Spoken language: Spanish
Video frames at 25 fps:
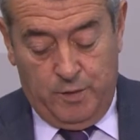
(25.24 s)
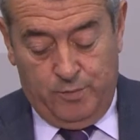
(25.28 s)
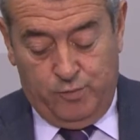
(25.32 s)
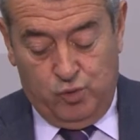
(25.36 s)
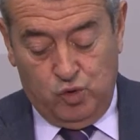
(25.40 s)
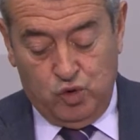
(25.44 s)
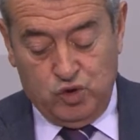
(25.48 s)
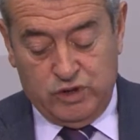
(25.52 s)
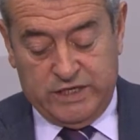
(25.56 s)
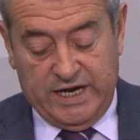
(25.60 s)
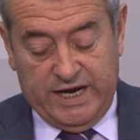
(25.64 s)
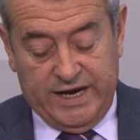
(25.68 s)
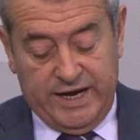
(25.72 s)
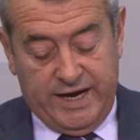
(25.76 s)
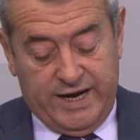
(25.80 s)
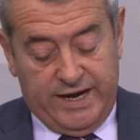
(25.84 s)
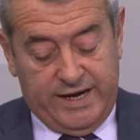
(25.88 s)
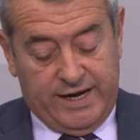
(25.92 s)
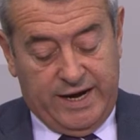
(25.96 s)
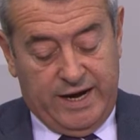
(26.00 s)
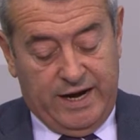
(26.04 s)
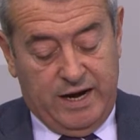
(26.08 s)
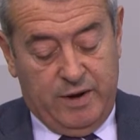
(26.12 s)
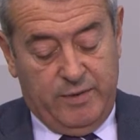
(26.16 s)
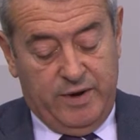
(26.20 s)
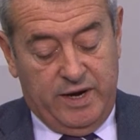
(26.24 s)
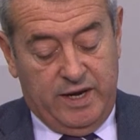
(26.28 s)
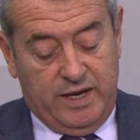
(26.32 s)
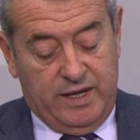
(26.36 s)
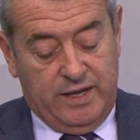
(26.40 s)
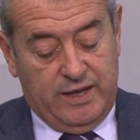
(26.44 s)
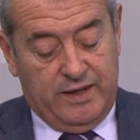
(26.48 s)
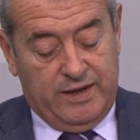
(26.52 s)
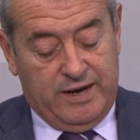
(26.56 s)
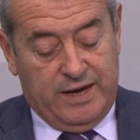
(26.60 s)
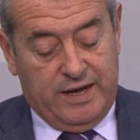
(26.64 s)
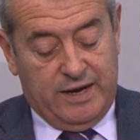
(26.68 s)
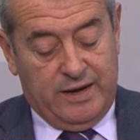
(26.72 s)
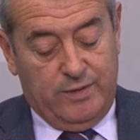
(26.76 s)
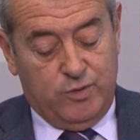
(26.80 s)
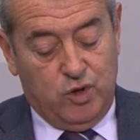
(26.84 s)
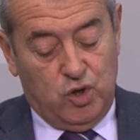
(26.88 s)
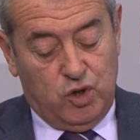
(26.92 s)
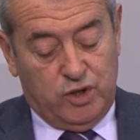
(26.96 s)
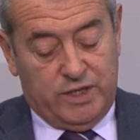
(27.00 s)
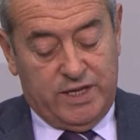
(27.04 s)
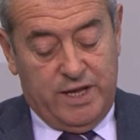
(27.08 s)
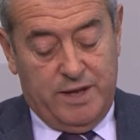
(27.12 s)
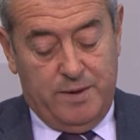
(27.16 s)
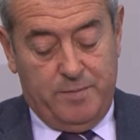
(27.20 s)
Punta Negra y la avenida de la
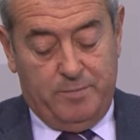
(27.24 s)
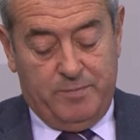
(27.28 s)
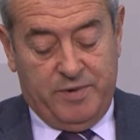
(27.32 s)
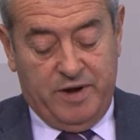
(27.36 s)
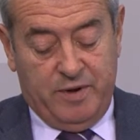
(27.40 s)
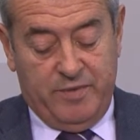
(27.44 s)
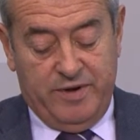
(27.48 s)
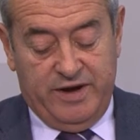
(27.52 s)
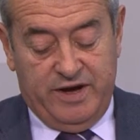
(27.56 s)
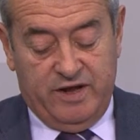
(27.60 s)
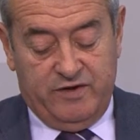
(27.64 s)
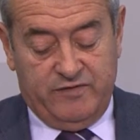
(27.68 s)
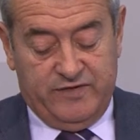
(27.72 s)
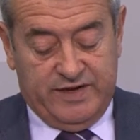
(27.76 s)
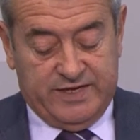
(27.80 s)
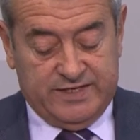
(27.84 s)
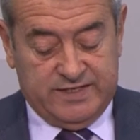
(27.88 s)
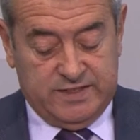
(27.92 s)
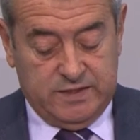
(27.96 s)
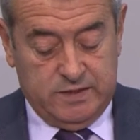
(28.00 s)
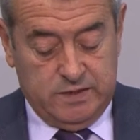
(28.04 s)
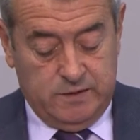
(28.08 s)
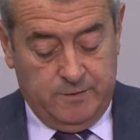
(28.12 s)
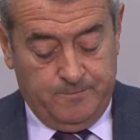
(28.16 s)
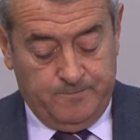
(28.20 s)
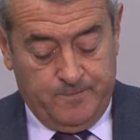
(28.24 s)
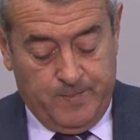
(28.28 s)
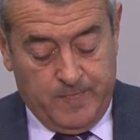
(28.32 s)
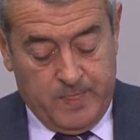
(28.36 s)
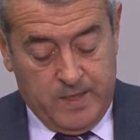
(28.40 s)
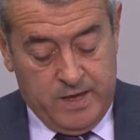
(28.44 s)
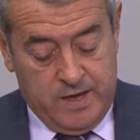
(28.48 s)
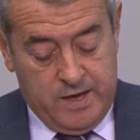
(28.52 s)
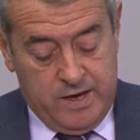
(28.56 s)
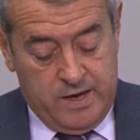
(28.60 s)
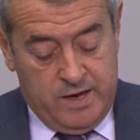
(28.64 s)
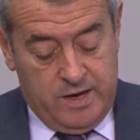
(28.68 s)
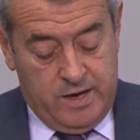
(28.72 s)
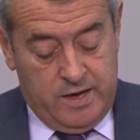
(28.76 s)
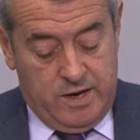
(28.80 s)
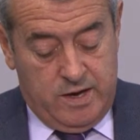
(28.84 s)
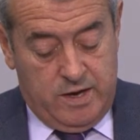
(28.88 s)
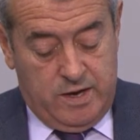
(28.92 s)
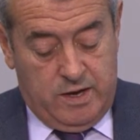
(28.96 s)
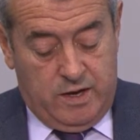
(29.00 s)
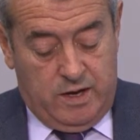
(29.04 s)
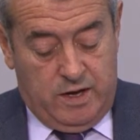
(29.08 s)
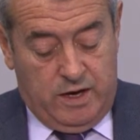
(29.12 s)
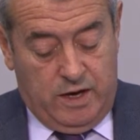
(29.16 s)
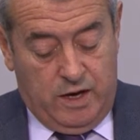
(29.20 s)
Gaviota, primera fase.
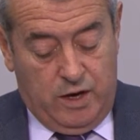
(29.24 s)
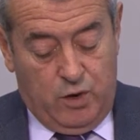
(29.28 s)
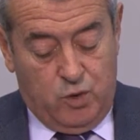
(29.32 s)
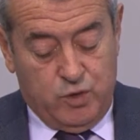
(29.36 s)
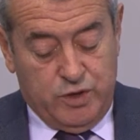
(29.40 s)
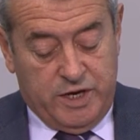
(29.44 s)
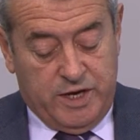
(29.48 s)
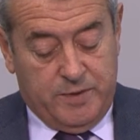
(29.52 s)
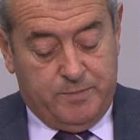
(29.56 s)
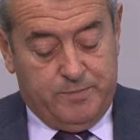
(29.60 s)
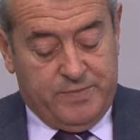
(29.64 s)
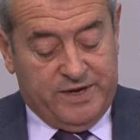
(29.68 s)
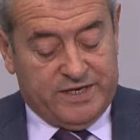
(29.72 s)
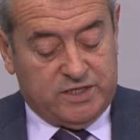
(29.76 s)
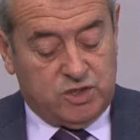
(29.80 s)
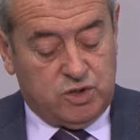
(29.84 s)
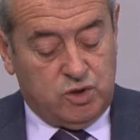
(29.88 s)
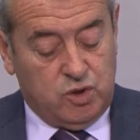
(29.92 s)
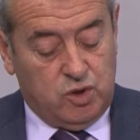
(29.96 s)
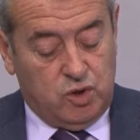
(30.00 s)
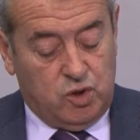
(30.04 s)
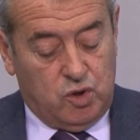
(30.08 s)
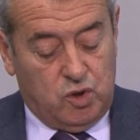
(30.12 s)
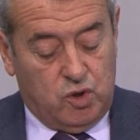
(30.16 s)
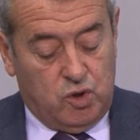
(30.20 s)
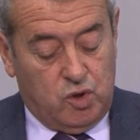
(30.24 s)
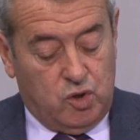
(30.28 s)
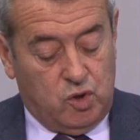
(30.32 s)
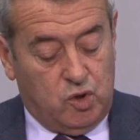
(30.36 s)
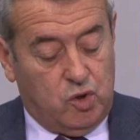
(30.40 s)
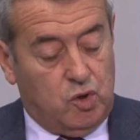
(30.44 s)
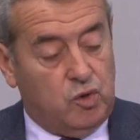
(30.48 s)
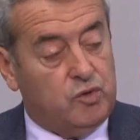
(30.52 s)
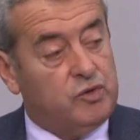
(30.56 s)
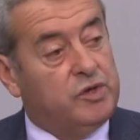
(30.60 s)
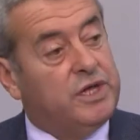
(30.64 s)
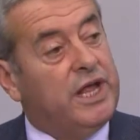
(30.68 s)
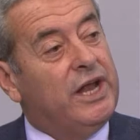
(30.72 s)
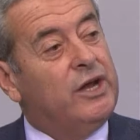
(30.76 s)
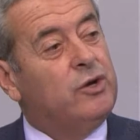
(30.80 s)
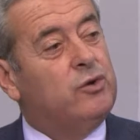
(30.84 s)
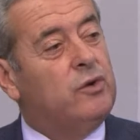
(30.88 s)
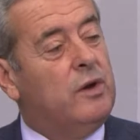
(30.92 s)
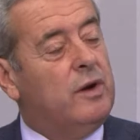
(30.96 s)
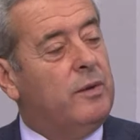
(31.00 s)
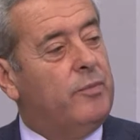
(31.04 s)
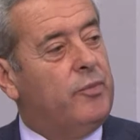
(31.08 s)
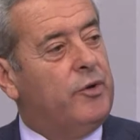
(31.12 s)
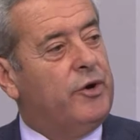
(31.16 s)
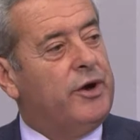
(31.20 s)
Es un espacio
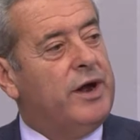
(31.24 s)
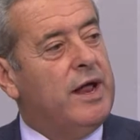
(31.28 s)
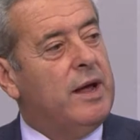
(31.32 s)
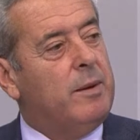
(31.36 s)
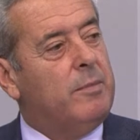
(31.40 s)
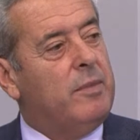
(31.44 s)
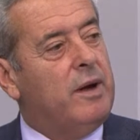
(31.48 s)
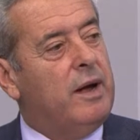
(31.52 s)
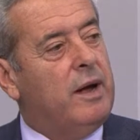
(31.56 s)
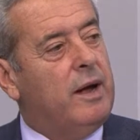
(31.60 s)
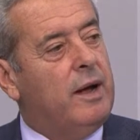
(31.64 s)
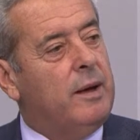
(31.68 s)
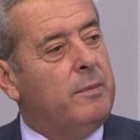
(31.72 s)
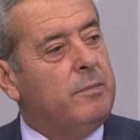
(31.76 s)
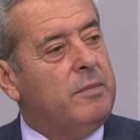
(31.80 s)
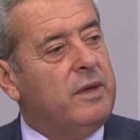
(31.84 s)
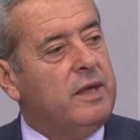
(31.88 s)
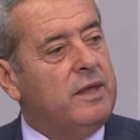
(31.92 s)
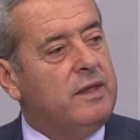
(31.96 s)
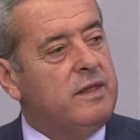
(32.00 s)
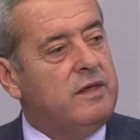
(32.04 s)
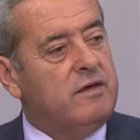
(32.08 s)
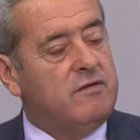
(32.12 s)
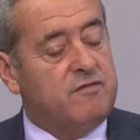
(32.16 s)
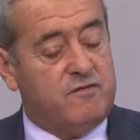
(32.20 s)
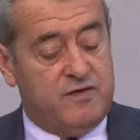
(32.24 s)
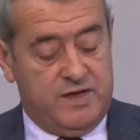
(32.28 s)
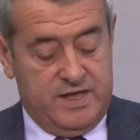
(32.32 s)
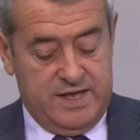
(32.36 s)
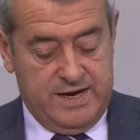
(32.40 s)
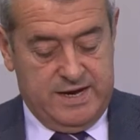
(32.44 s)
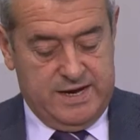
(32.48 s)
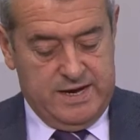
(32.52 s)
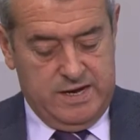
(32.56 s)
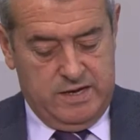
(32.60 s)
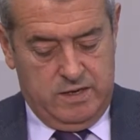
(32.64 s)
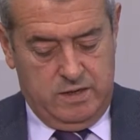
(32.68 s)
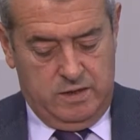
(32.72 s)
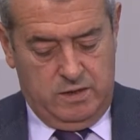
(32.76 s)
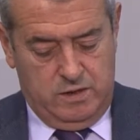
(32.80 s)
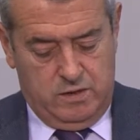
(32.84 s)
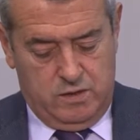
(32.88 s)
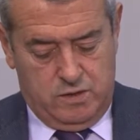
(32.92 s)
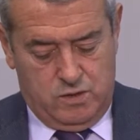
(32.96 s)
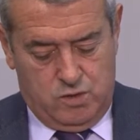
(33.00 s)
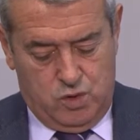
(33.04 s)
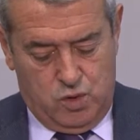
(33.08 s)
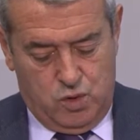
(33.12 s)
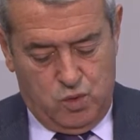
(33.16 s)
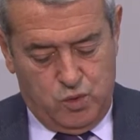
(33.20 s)
dentro del programa MEDI-FEDECAN
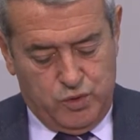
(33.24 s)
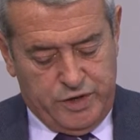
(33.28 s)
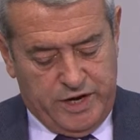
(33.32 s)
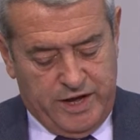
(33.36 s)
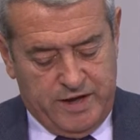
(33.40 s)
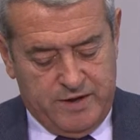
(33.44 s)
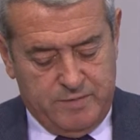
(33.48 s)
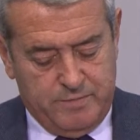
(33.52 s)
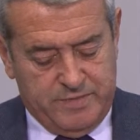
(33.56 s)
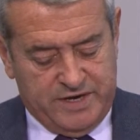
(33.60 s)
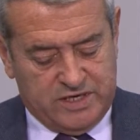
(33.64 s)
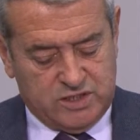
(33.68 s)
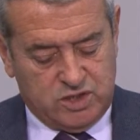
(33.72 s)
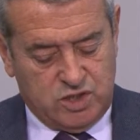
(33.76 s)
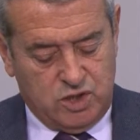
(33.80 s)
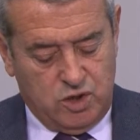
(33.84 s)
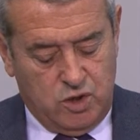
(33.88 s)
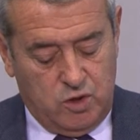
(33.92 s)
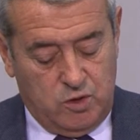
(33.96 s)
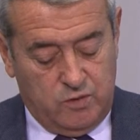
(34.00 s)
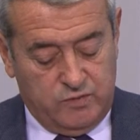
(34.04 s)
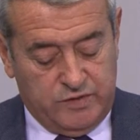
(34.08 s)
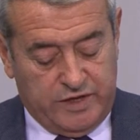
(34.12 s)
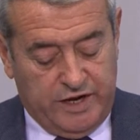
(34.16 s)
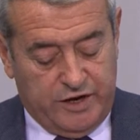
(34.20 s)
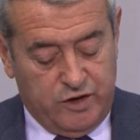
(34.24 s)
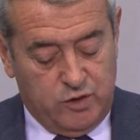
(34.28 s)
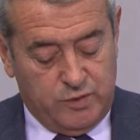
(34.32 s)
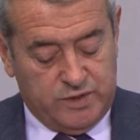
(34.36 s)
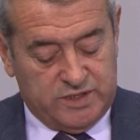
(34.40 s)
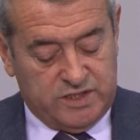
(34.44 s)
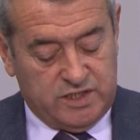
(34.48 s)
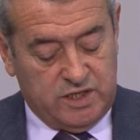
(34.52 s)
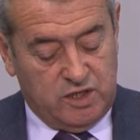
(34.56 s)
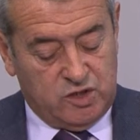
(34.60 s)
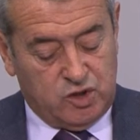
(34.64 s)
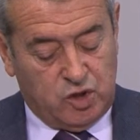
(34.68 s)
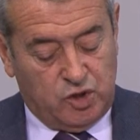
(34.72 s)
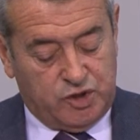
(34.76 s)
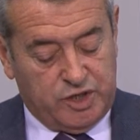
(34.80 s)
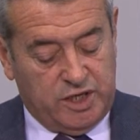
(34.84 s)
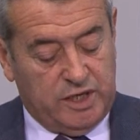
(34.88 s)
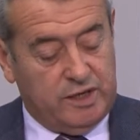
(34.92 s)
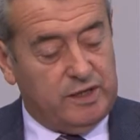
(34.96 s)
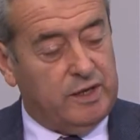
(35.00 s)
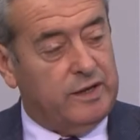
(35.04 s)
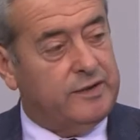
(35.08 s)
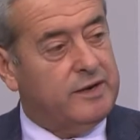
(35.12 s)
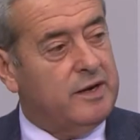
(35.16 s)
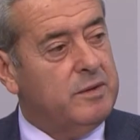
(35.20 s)
con una inversión de
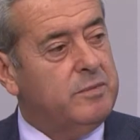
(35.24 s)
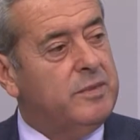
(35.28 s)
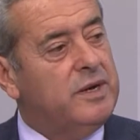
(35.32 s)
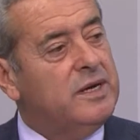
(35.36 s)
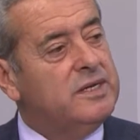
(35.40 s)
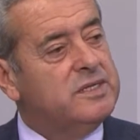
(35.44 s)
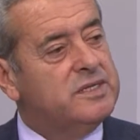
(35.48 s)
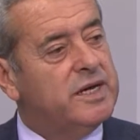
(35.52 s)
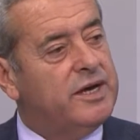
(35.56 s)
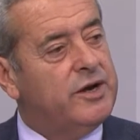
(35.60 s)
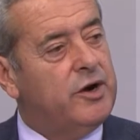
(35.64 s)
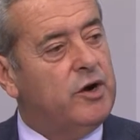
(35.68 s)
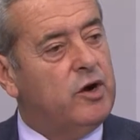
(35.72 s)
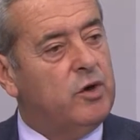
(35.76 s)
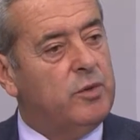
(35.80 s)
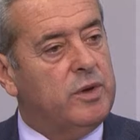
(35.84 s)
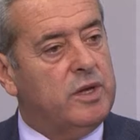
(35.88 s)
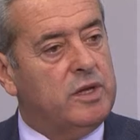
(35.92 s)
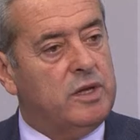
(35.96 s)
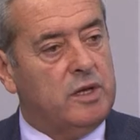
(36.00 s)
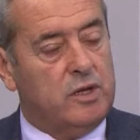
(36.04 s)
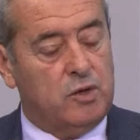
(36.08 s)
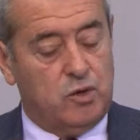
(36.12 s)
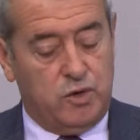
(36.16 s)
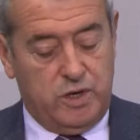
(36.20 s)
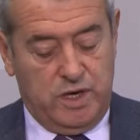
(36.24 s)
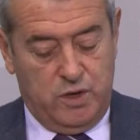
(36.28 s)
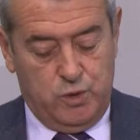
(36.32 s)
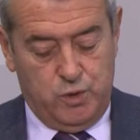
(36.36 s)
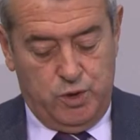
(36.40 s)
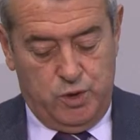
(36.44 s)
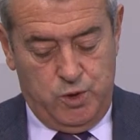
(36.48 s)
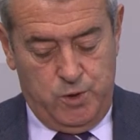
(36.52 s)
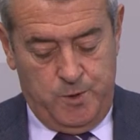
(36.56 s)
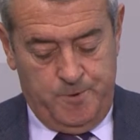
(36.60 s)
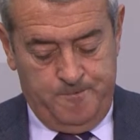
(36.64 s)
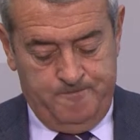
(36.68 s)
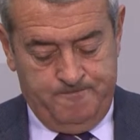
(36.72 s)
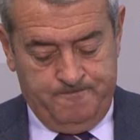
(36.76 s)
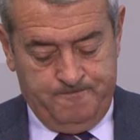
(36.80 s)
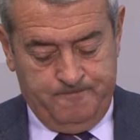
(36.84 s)
933.092 euros